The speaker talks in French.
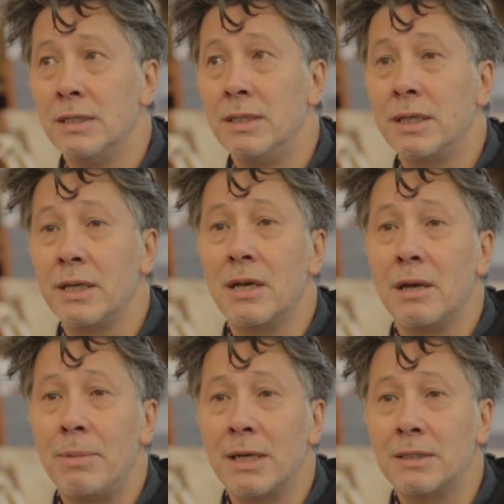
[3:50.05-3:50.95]
d'écrire la
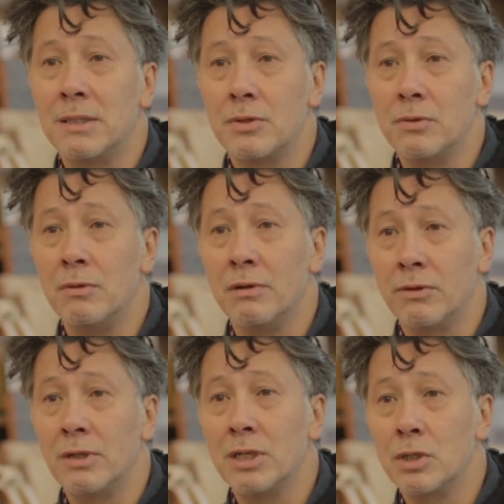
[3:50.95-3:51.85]
partition avant
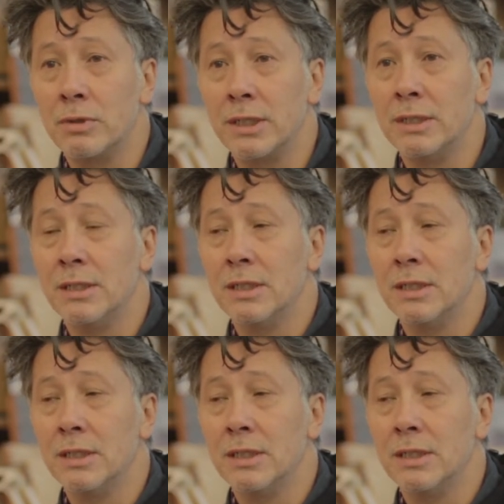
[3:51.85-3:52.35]
de la jouer.